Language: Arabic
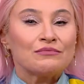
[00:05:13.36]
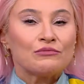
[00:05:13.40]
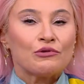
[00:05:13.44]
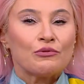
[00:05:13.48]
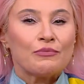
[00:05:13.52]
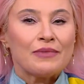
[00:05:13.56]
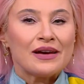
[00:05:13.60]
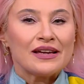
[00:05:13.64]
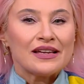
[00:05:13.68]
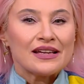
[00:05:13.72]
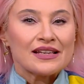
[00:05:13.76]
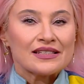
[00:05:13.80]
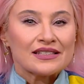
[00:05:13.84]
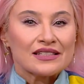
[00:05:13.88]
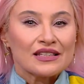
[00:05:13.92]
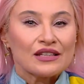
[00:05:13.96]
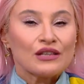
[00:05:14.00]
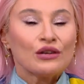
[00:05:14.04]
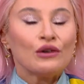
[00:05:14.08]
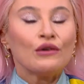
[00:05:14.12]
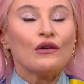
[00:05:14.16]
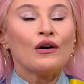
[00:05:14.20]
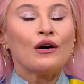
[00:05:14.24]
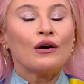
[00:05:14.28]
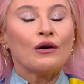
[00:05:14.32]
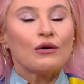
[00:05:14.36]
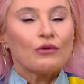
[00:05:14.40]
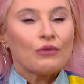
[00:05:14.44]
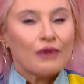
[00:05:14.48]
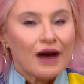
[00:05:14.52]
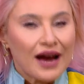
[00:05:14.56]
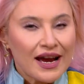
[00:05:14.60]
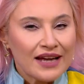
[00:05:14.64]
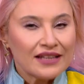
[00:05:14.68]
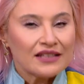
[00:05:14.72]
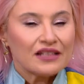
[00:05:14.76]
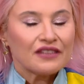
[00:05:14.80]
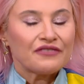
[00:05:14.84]
مميزة
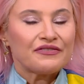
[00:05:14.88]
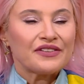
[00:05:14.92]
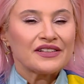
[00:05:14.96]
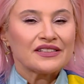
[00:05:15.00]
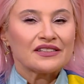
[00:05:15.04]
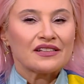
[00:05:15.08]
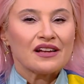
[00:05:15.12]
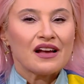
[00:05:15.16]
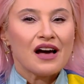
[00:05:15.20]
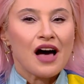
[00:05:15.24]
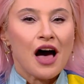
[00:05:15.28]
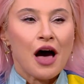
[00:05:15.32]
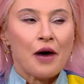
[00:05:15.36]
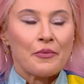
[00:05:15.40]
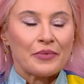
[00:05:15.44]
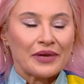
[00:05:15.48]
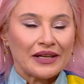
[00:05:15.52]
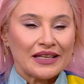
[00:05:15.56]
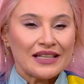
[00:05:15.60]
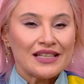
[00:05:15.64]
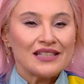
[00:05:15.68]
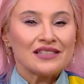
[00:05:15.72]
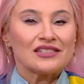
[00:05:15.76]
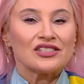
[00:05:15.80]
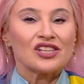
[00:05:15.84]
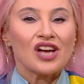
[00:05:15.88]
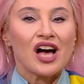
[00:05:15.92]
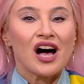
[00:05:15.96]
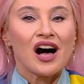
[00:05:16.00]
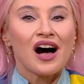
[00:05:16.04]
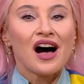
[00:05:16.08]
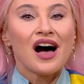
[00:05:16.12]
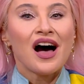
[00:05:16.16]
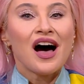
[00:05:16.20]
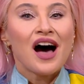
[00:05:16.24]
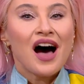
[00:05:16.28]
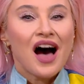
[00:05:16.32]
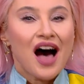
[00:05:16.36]
وهيدي الفترة عم نعيشها
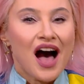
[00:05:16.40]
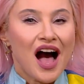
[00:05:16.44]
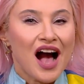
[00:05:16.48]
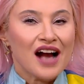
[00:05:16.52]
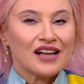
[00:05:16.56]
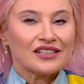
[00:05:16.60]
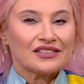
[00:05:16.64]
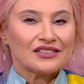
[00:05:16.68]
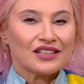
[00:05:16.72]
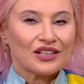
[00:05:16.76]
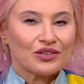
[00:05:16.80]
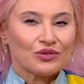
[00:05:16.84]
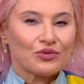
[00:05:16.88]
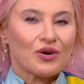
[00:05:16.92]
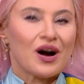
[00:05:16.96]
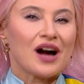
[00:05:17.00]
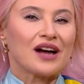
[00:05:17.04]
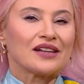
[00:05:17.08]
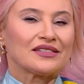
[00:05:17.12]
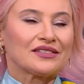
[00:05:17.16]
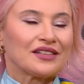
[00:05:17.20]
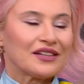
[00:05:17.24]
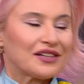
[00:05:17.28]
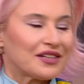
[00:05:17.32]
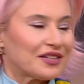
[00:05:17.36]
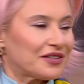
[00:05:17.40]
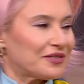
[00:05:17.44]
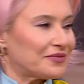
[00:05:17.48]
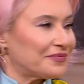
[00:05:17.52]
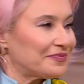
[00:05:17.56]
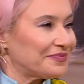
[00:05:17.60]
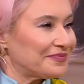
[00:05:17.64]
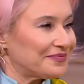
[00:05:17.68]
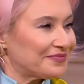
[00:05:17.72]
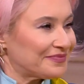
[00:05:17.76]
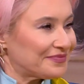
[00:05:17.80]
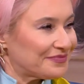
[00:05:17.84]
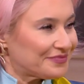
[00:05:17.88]
اكثر واكثر
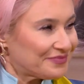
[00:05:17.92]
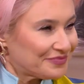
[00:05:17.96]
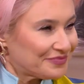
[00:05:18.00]
يعني